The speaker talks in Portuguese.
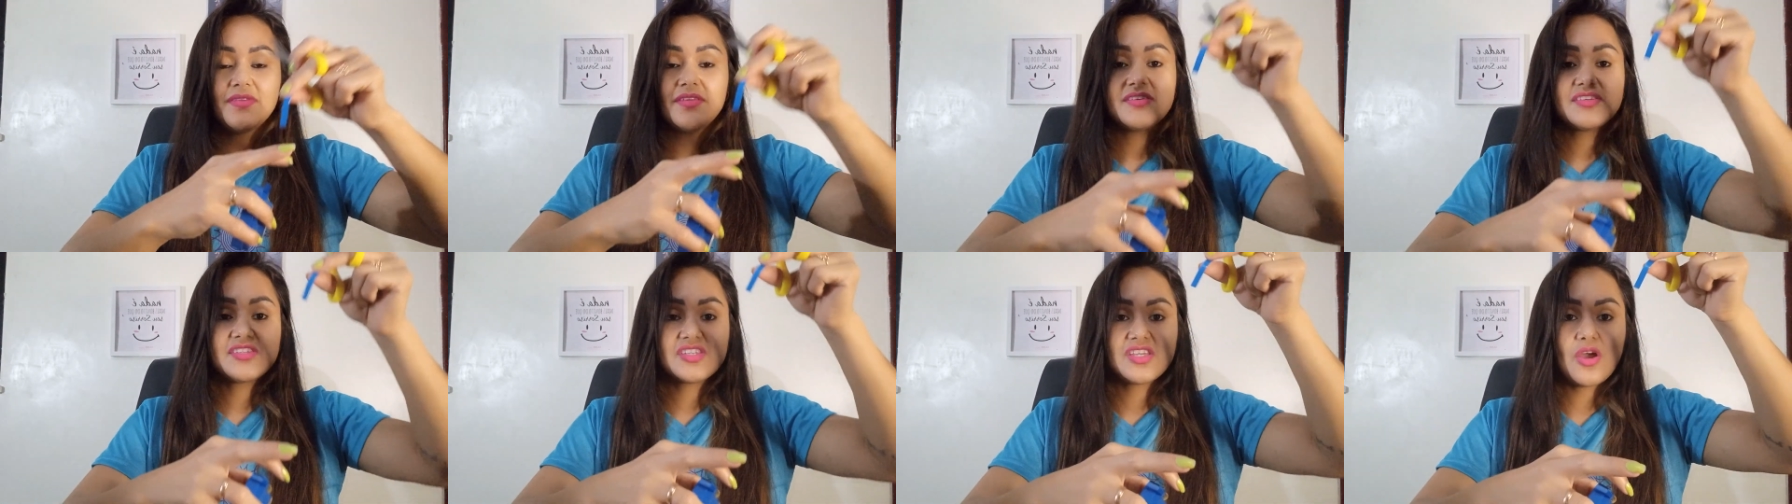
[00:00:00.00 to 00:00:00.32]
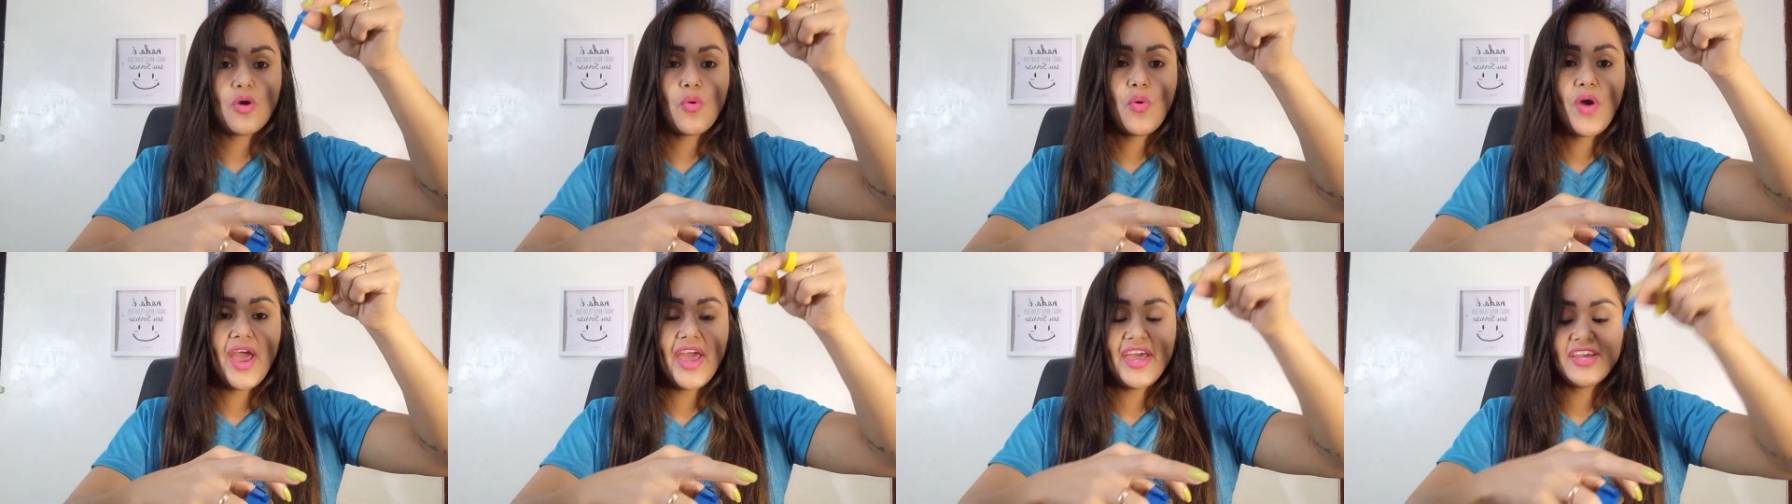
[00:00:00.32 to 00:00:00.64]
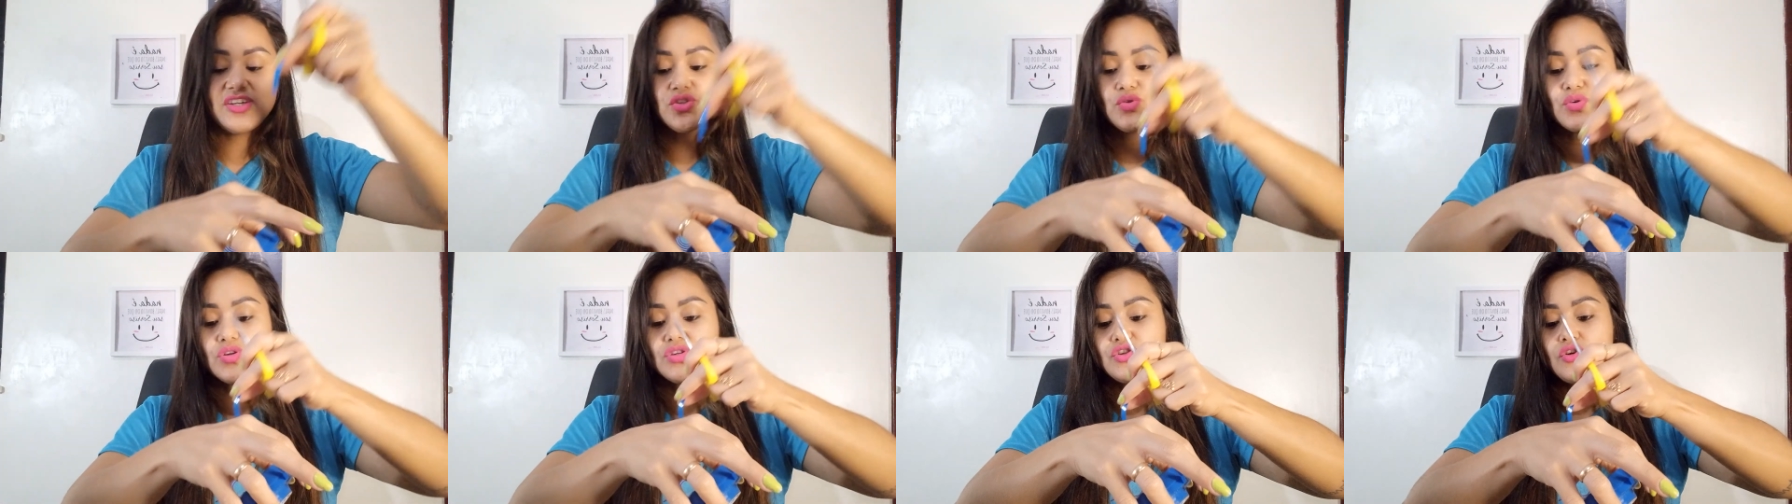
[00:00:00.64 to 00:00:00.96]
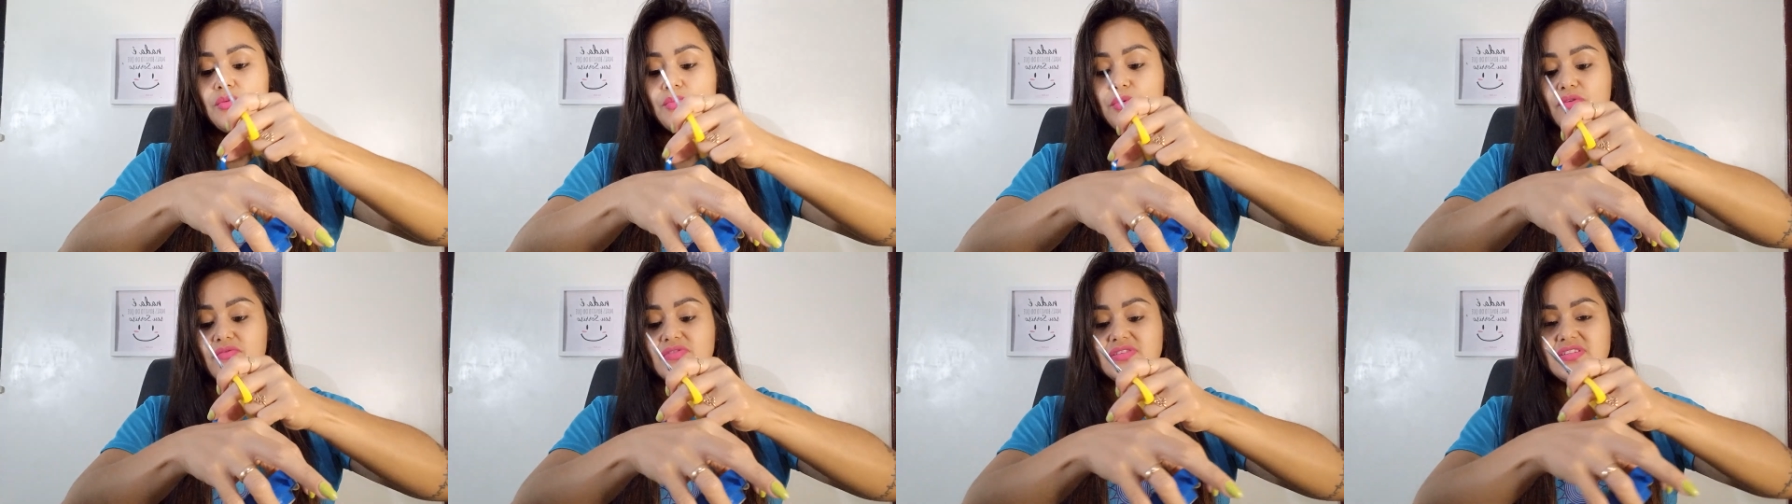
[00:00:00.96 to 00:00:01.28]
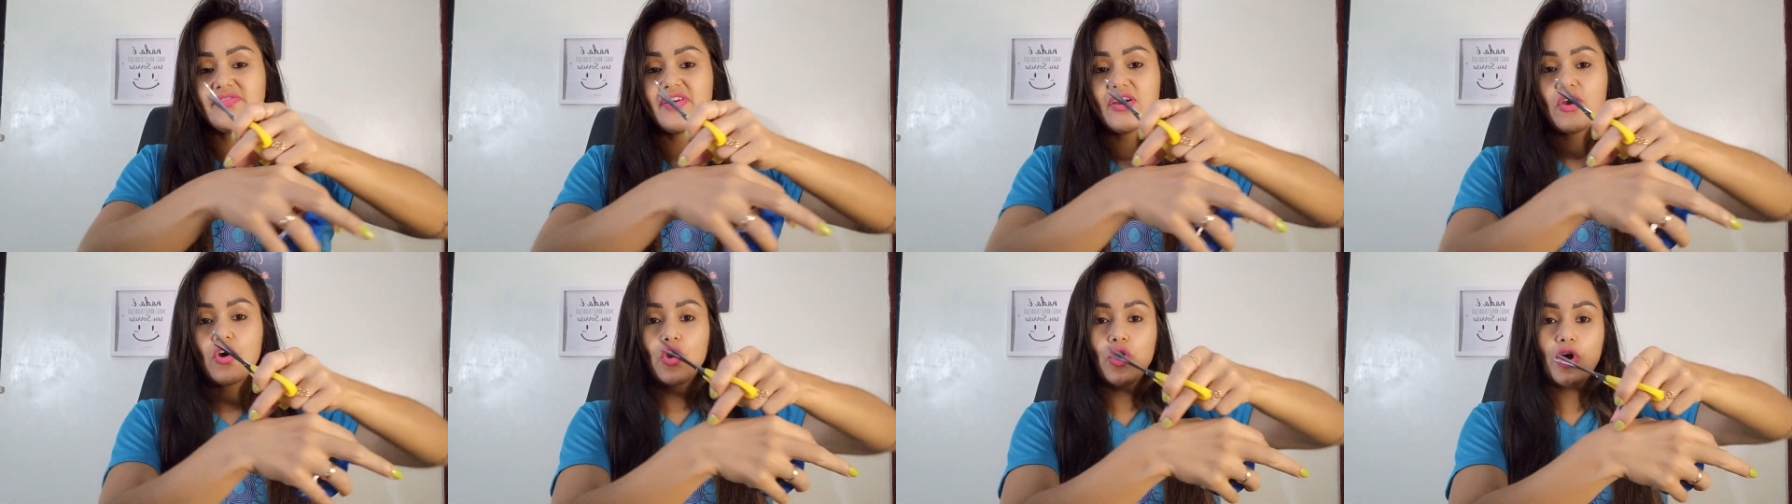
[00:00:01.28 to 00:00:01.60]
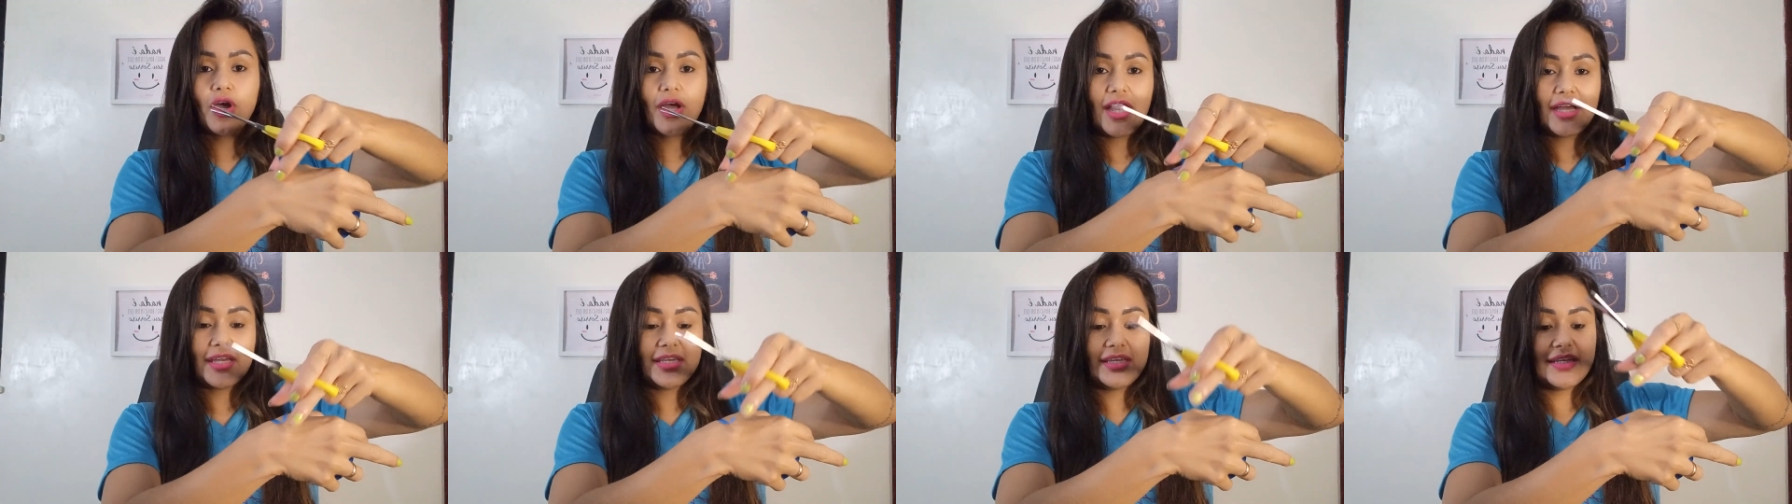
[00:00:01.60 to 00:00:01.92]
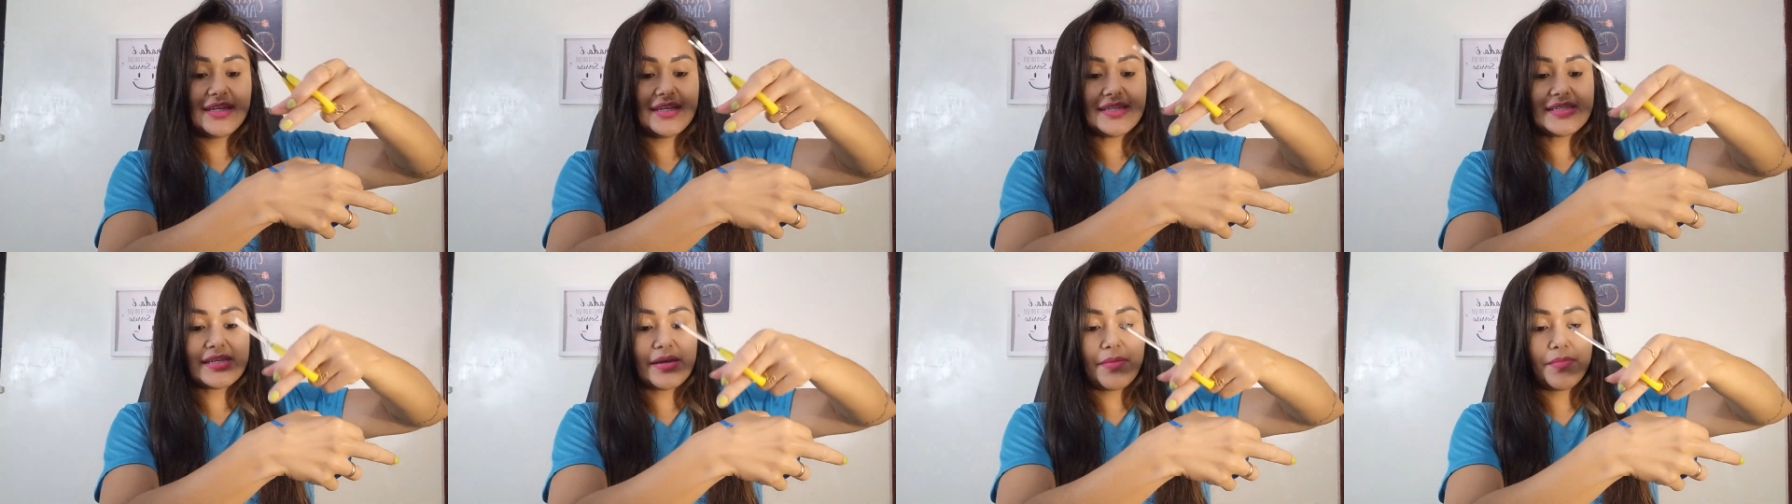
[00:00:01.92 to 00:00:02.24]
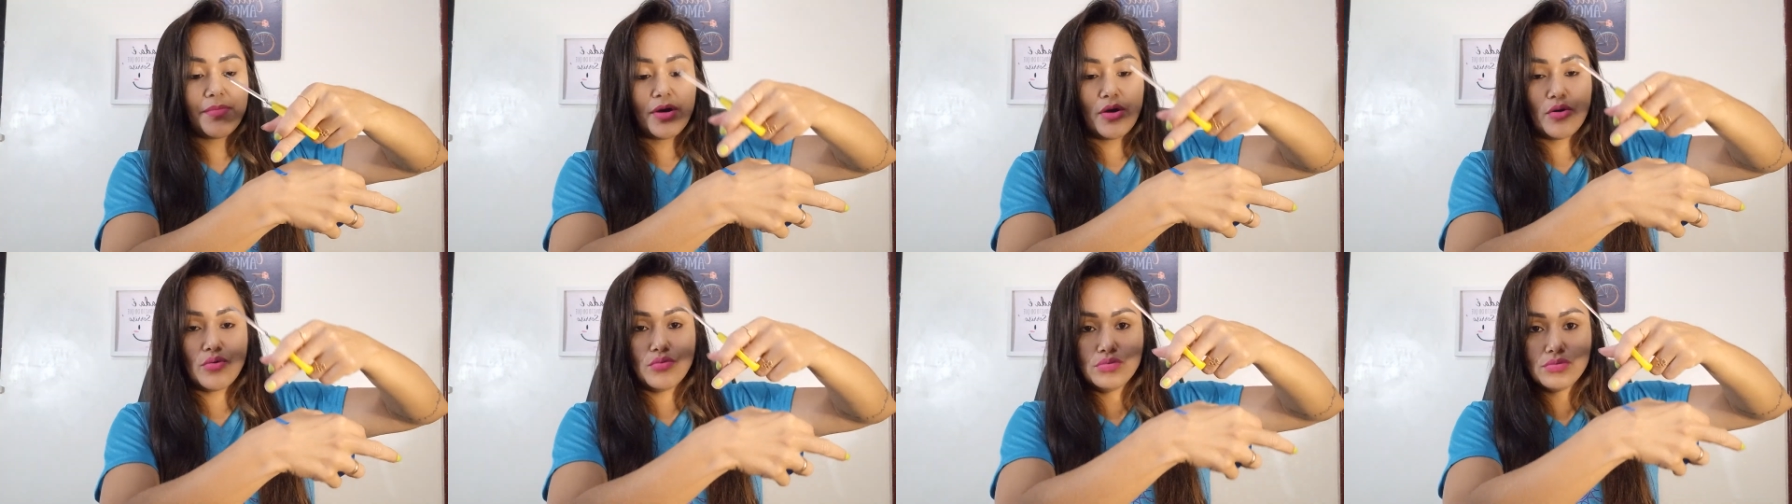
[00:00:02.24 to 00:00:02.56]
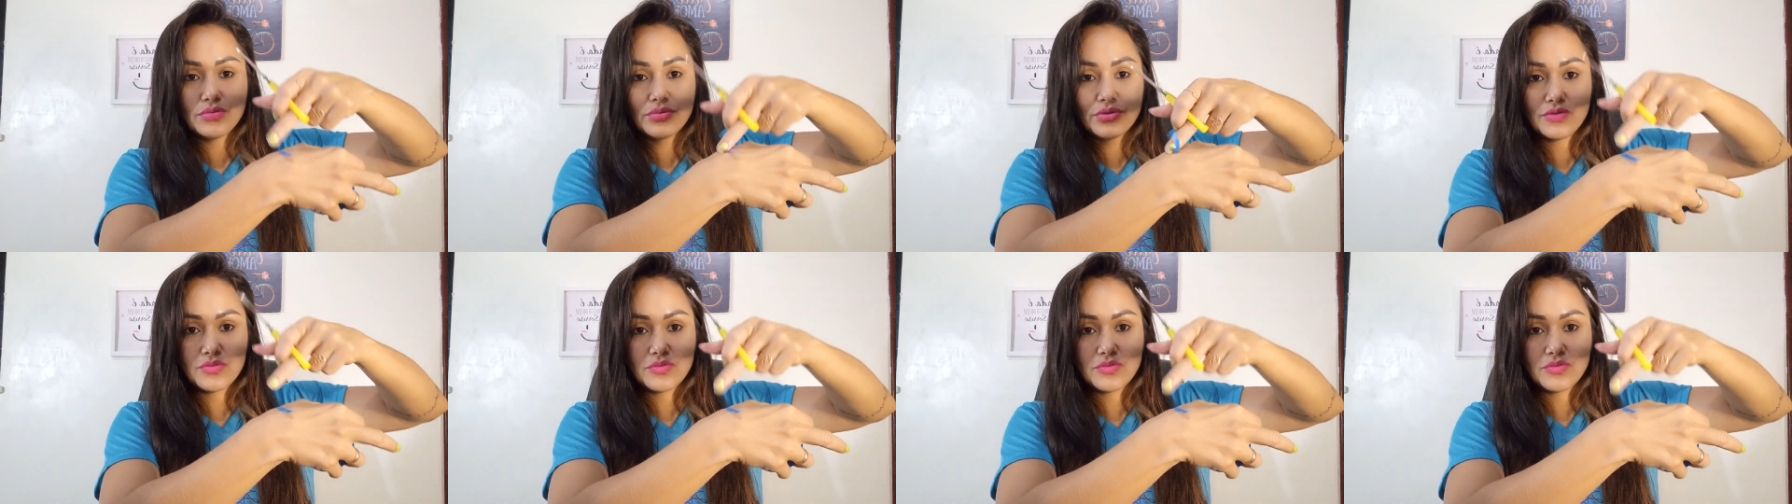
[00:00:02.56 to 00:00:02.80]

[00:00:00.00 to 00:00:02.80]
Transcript: isso que é um resto que sobrou, você vai colocar aqui nessa mão